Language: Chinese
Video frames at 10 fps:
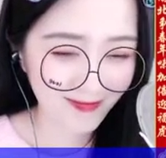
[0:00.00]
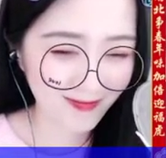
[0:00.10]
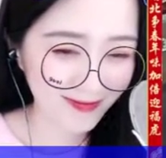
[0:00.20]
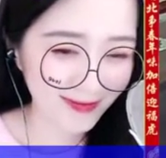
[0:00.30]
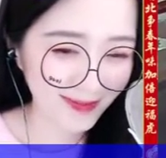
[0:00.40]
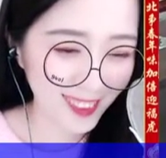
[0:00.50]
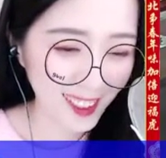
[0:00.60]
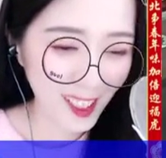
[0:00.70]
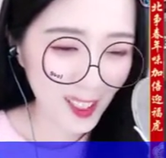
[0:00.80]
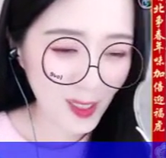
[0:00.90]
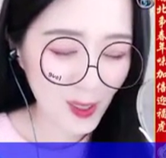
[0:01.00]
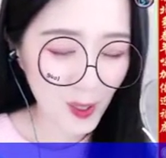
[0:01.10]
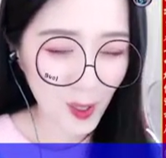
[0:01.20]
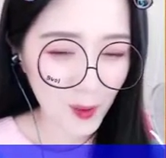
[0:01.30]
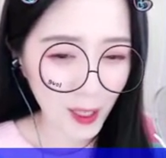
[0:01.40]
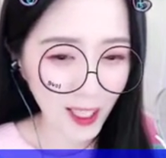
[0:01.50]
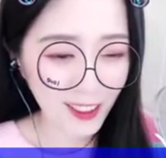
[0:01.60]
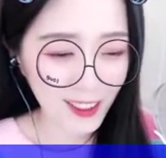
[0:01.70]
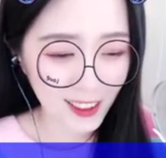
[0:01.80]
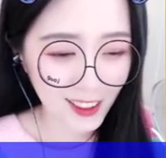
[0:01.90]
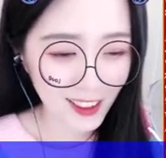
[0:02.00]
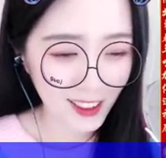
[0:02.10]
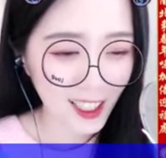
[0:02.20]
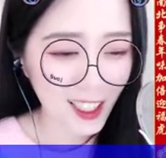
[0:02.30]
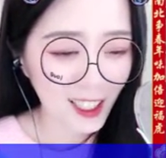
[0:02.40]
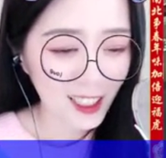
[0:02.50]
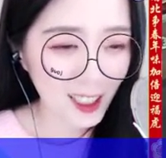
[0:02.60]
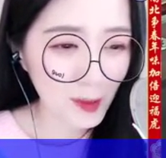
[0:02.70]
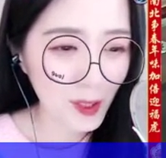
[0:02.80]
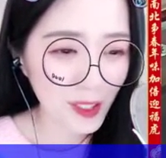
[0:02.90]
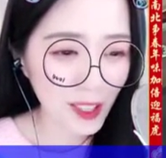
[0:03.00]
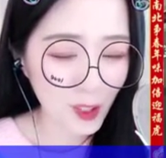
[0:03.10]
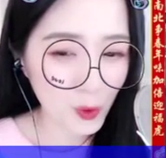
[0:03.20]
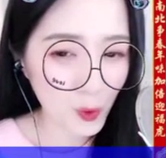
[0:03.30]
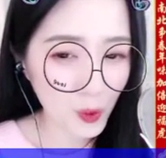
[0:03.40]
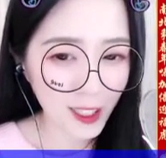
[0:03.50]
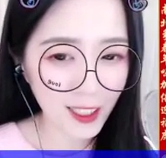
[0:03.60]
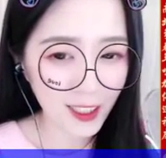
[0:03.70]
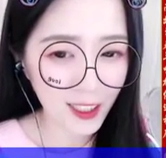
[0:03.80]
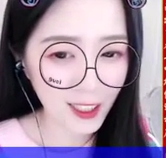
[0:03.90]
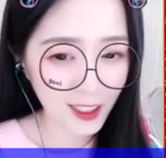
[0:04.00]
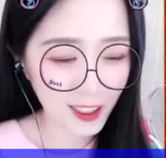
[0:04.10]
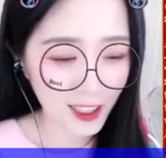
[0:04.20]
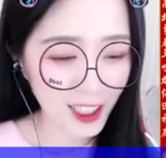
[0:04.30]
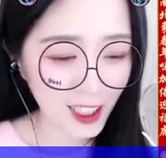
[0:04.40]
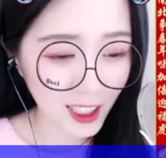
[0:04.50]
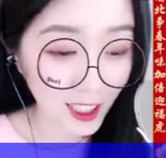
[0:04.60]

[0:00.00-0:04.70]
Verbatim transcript: 没想到那个瘸子竟可以娶到如此绝美人儿。